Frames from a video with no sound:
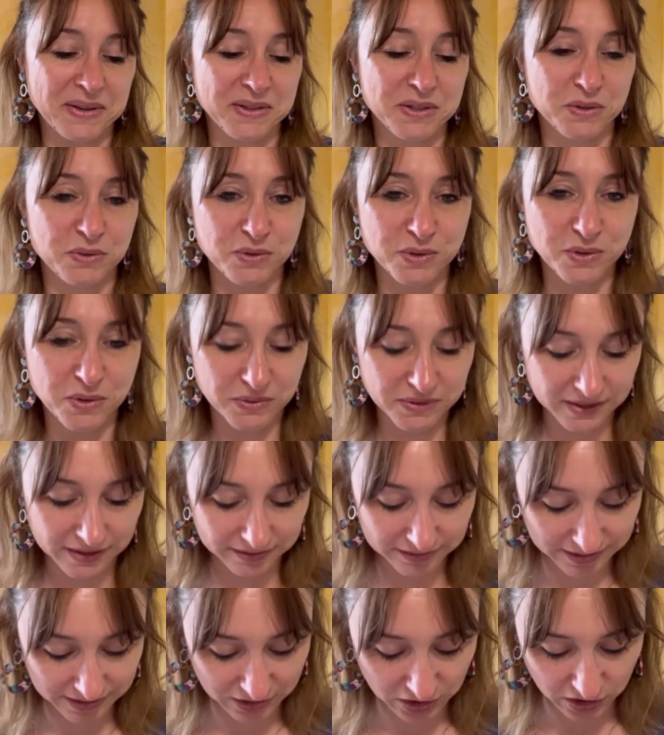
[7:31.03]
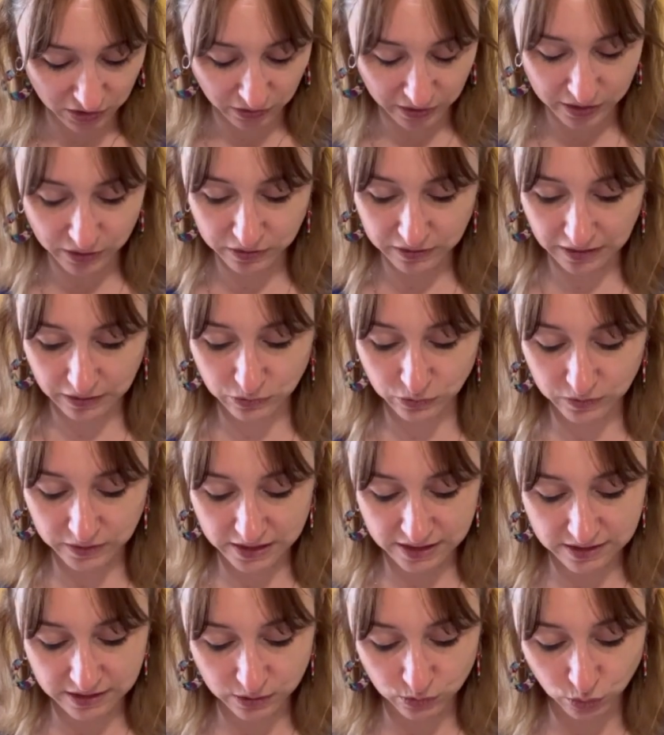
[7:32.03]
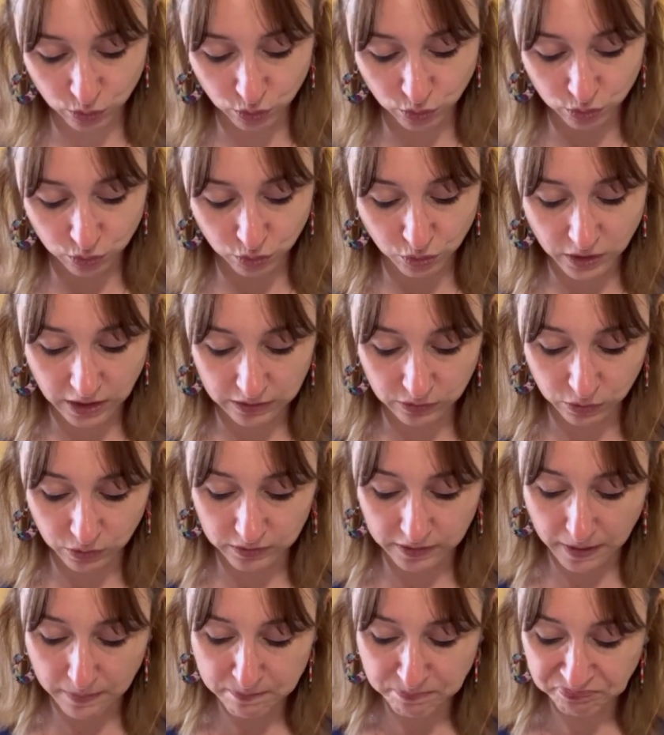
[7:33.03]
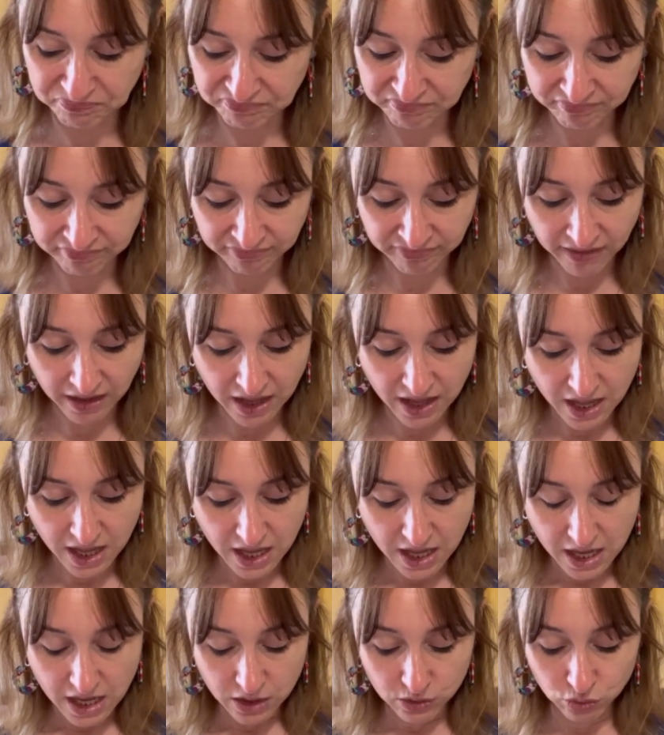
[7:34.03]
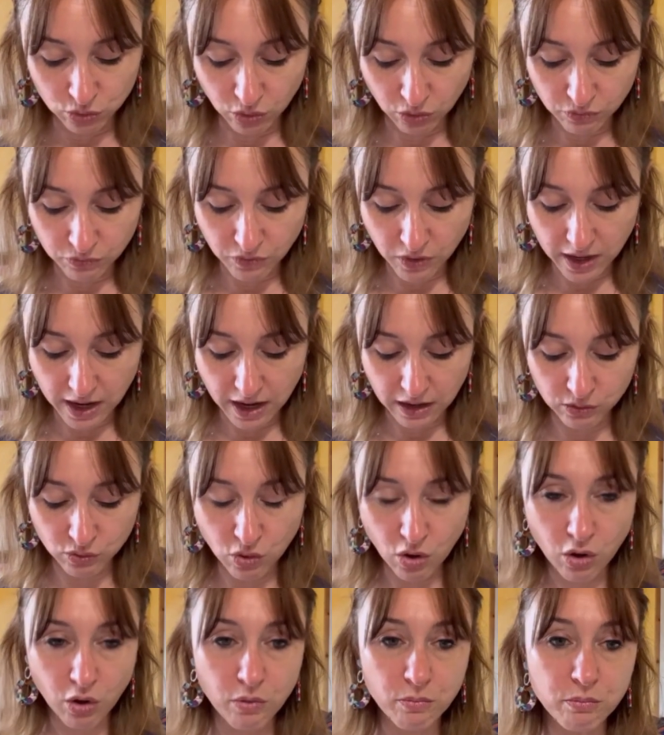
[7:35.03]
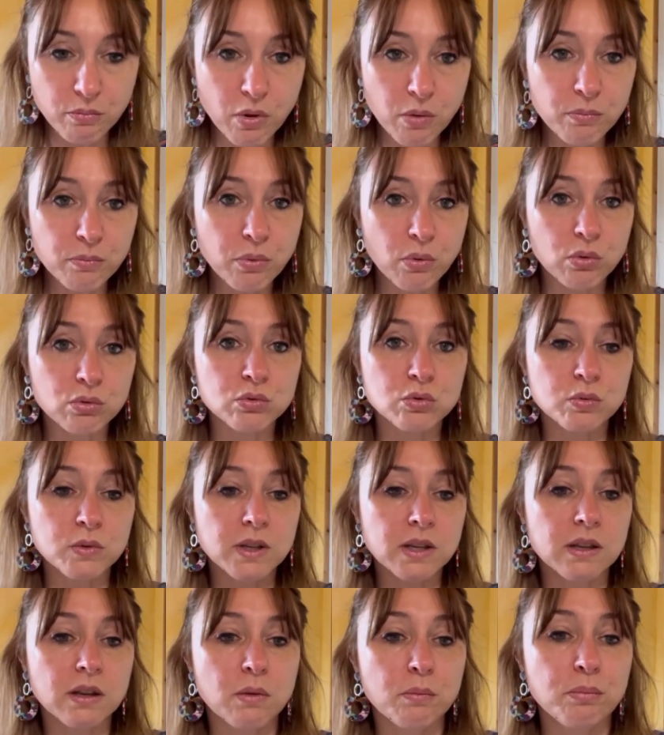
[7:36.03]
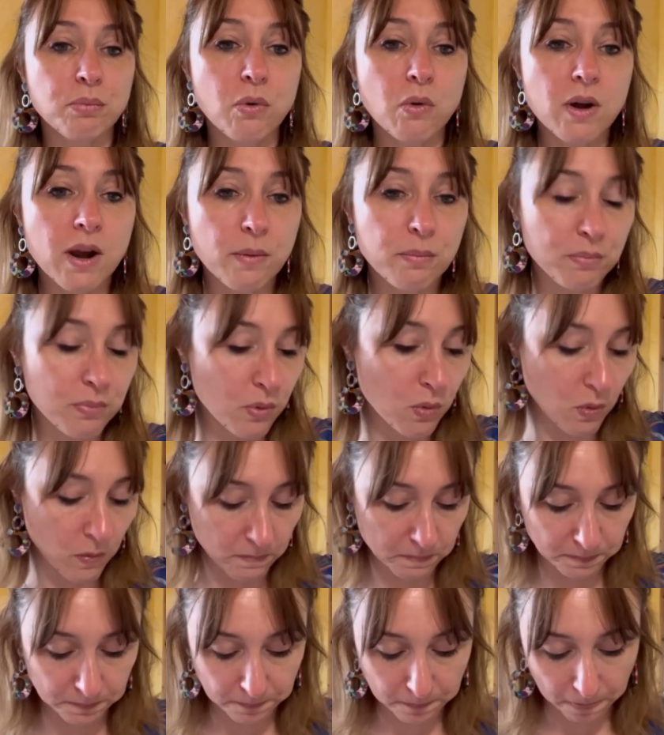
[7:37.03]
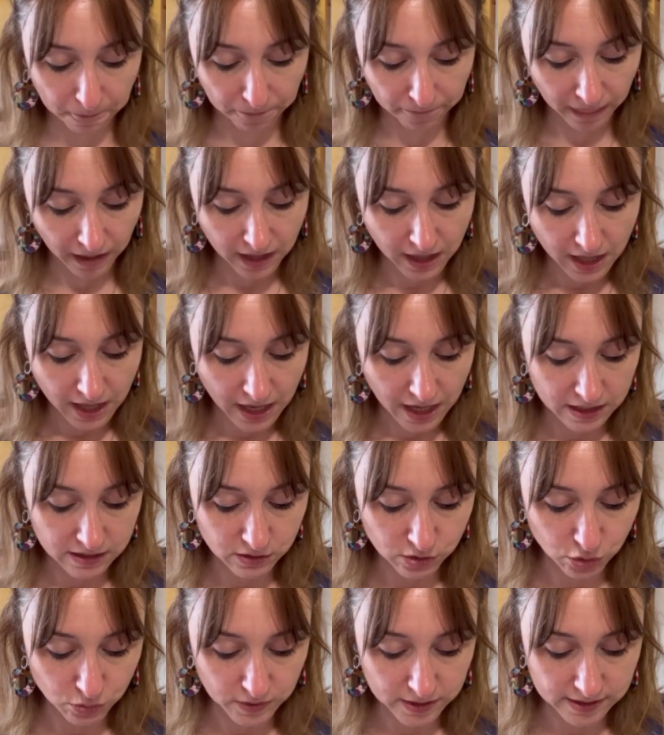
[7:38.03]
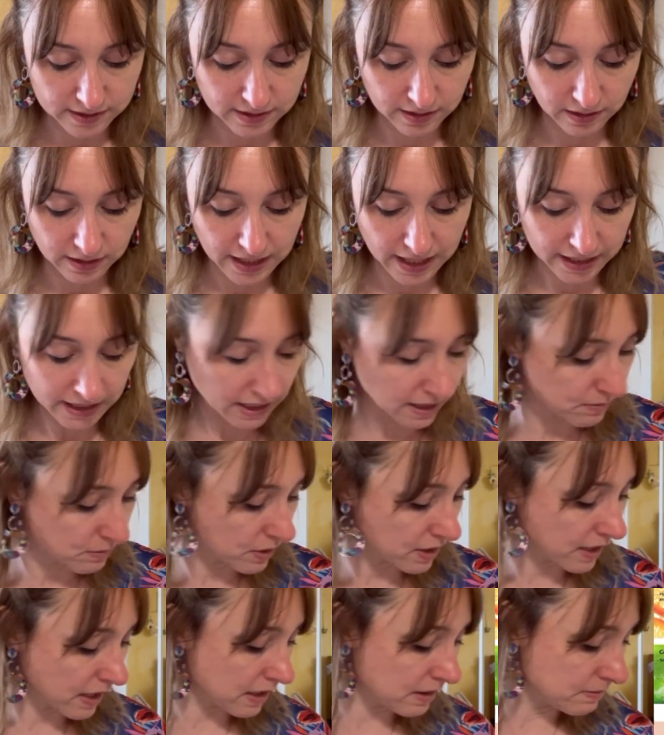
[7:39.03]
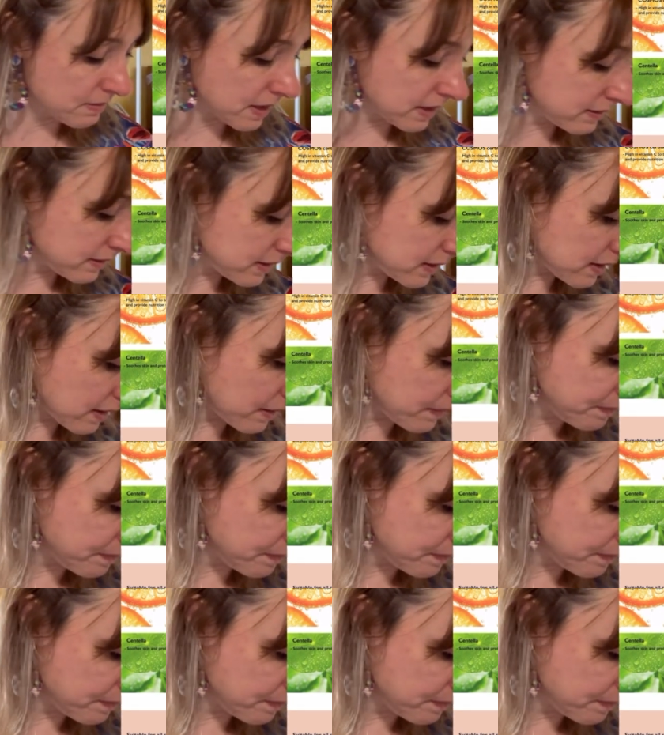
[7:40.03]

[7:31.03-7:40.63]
je suis contente, j'aurai le temps de tester d'autres trucs entre-temps. Donc voilà, encore un bon produit pour la peau. Ensuite, la crème calmante